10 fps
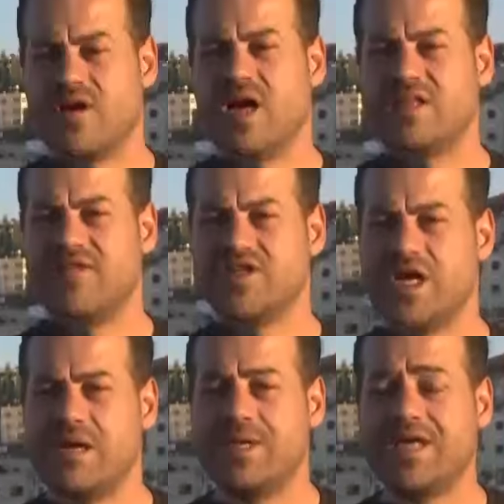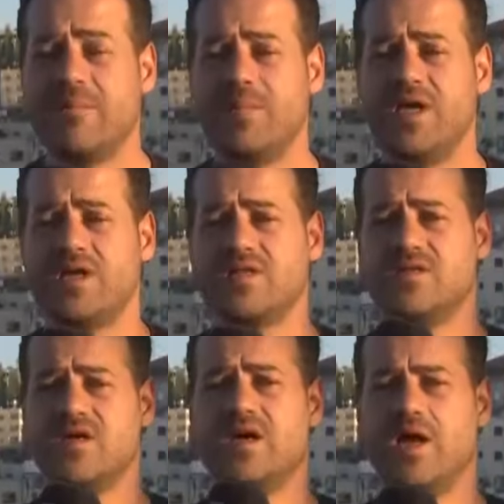تفاجأنا من كمية
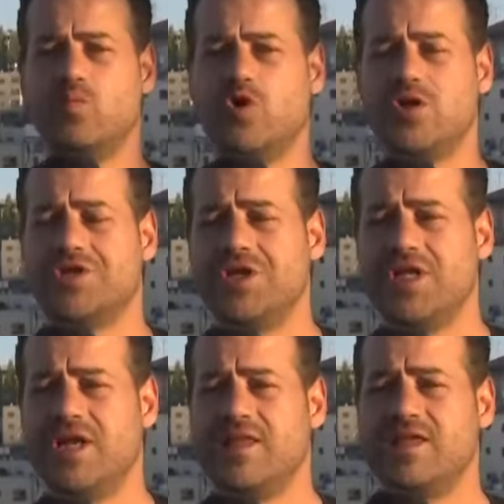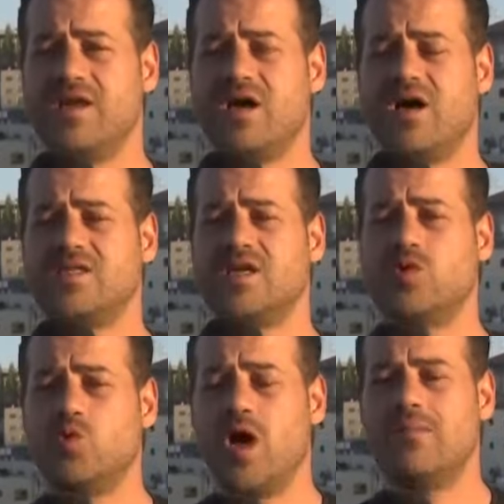آه، المواطنين الذين
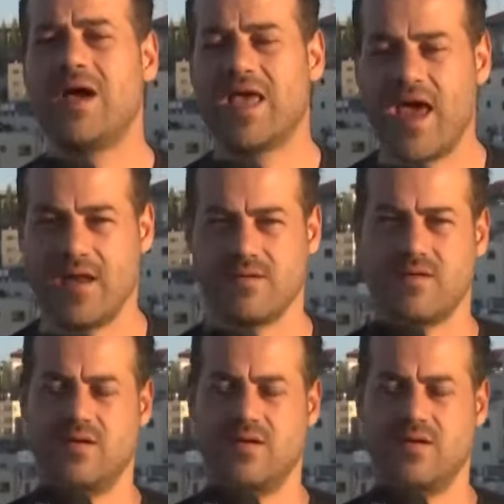قصدوا المكان